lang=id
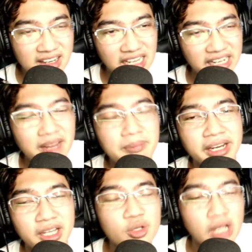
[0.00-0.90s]
karena
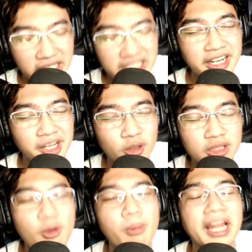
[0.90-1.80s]
mereka juga lagi ngerekrut tim
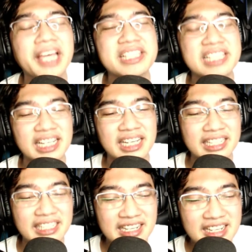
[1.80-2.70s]
Mobile
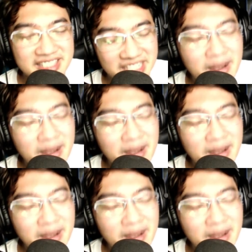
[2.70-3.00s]
Legend jadi ya,